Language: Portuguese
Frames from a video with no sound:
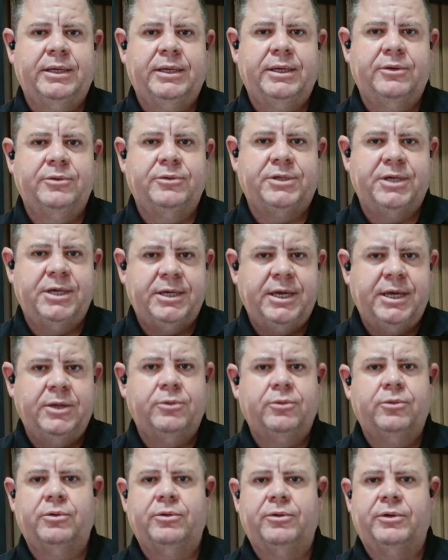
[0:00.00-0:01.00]
Eu sei que é
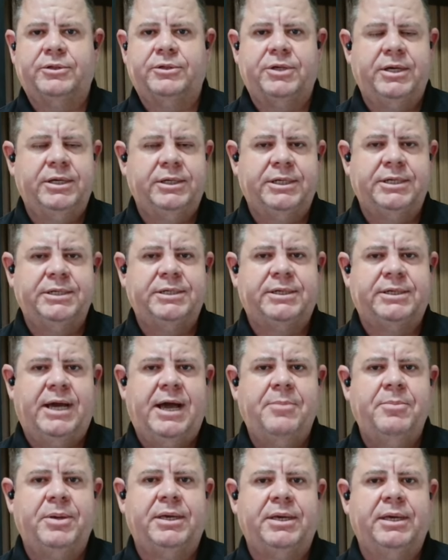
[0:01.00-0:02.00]
duro, eu sei, a gente
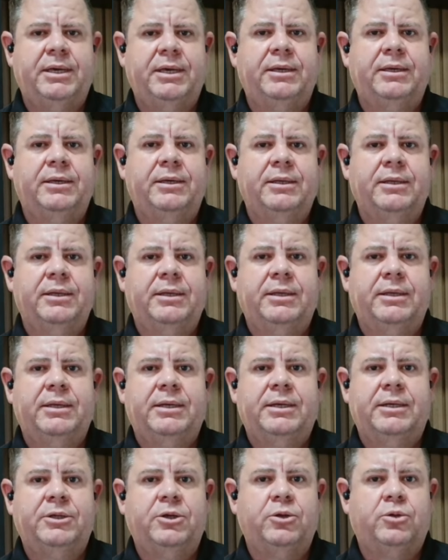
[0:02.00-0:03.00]
sabe que
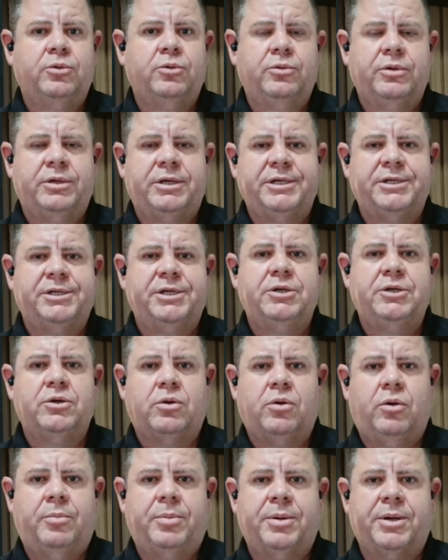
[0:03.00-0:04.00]
de tudo que a gente
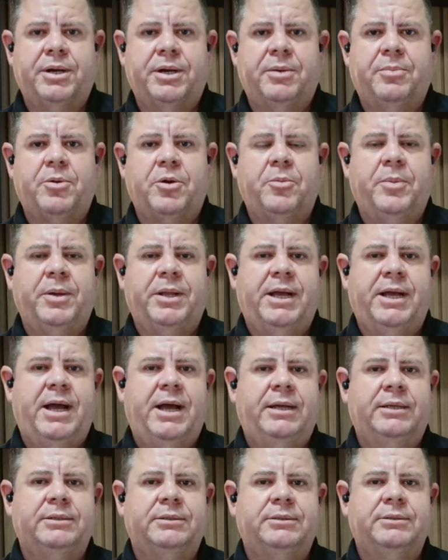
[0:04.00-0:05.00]
compra na
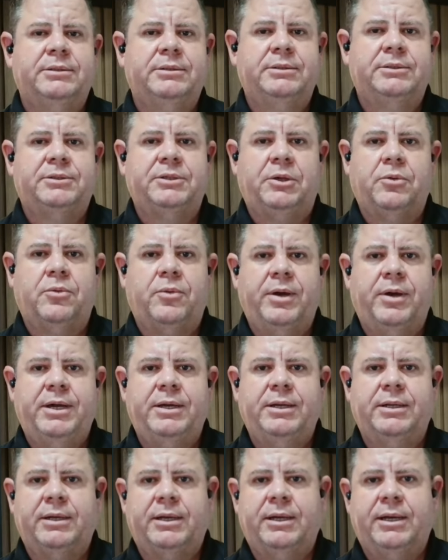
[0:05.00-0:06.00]
propriedade, de
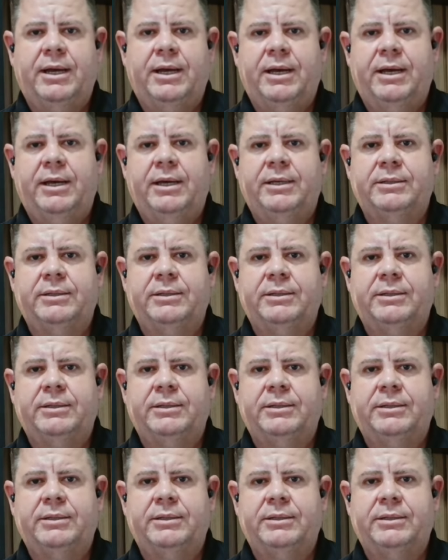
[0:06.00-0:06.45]
50% a